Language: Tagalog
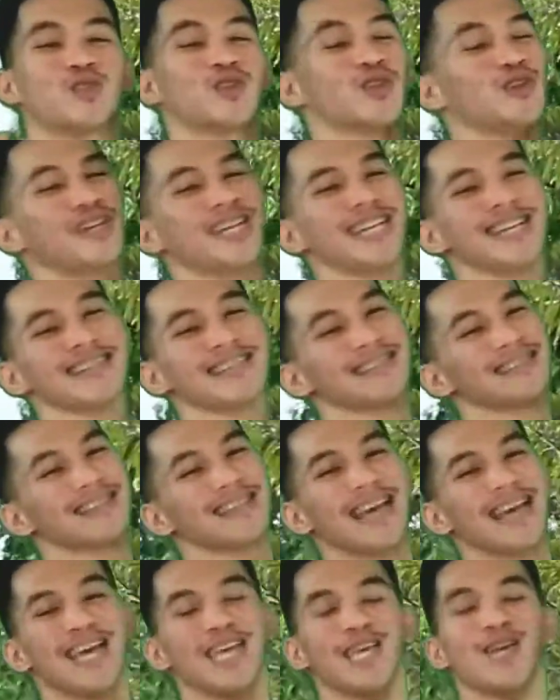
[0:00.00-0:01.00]
Tourists,
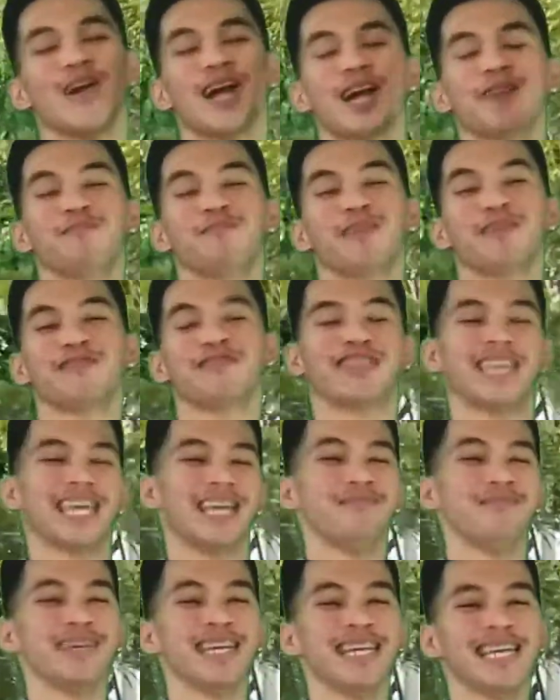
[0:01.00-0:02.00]
you have
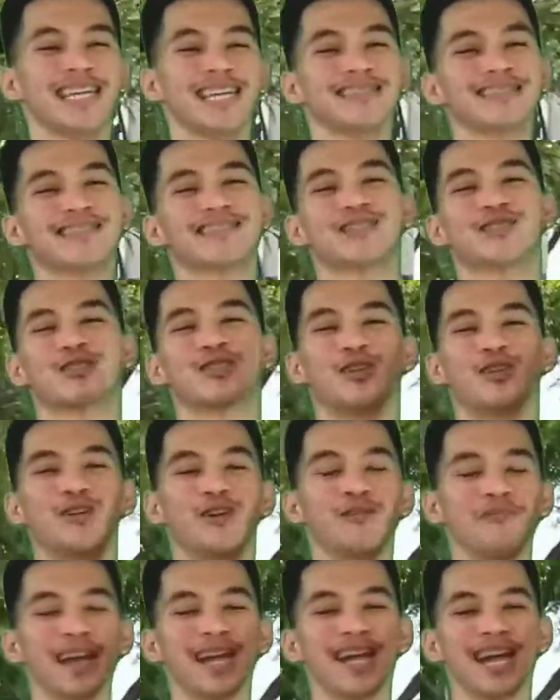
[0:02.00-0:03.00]
15 minutes to
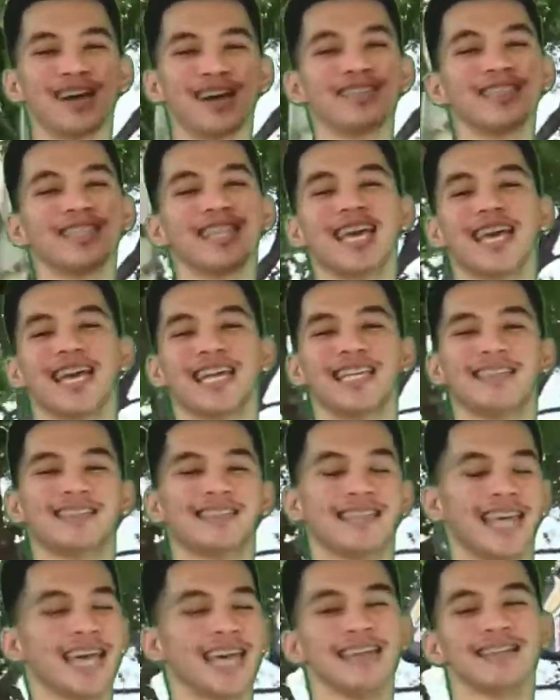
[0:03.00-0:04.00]
roam around and
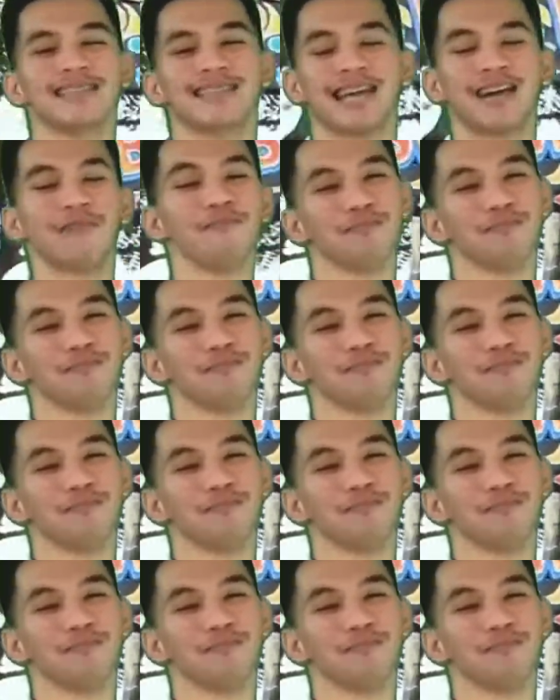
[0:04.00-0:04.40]
take some